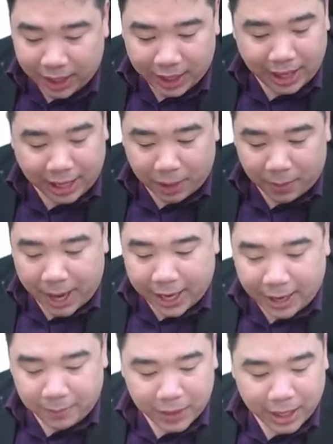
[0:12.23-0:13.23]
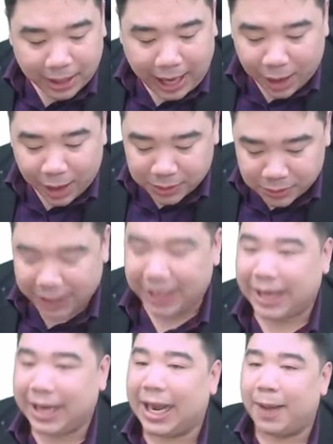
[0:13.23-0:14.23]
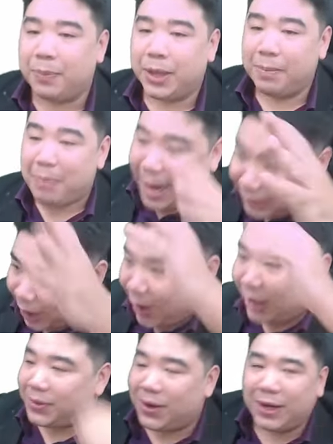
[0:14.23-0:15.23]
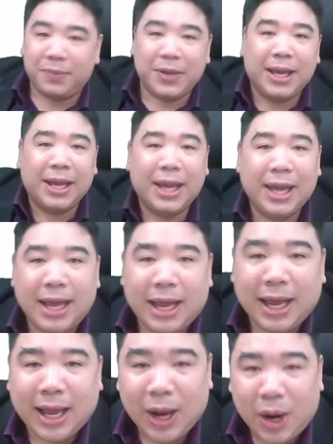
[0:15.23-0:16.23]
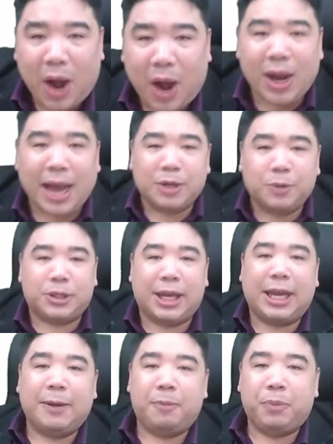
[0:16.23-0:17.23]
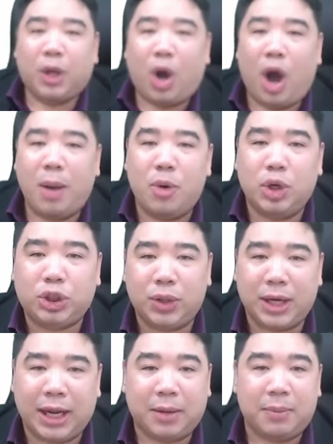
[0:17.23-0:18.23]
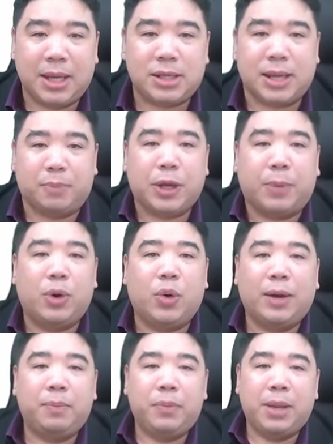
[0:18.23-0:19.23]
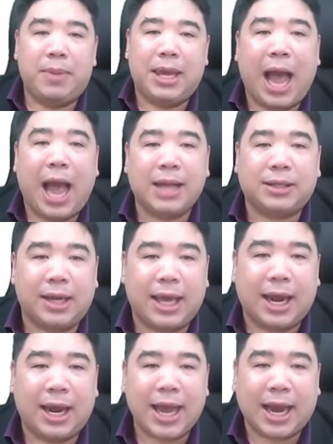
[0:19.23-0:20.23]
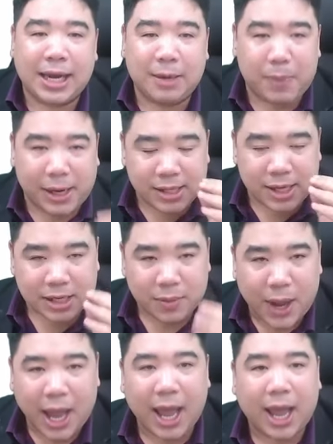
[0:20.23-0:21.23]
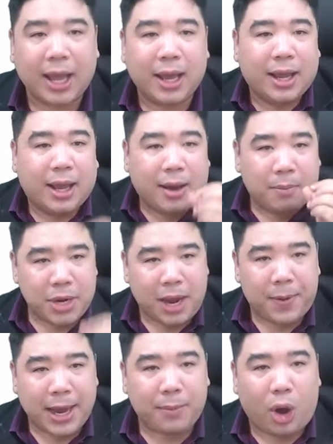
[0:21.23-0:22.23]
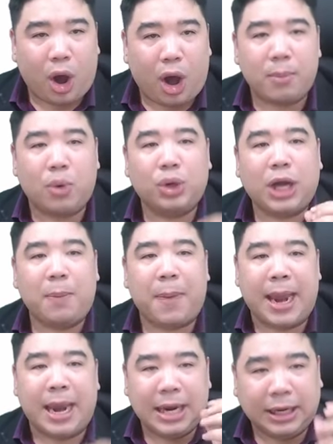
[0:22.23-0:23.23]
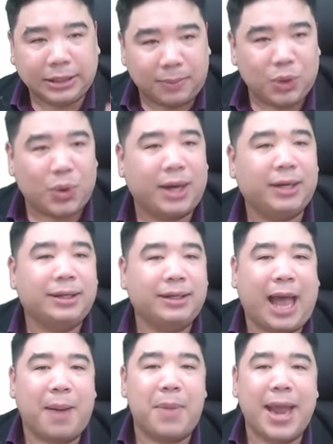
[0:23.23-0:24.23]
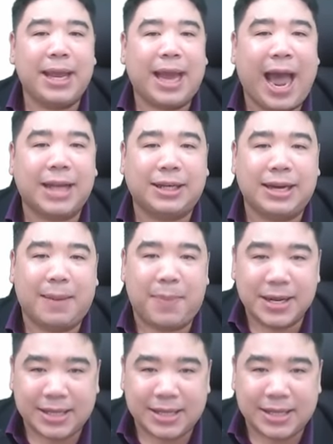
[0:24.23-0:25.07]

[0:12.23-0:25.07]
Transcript: อันต่อไปครับ94นะครับ ไปต่อทุกคน ข้อ 94ข้อมูลชุดหนึ่งมี10จำนวน มีค่าเฉลี่ยเลขคณิตเป็น45เมื่อเพิ่มข้อมูลเข้าไปอีกหนึ่งจำนวนทำให้ค่าเฉลี่ยเป็น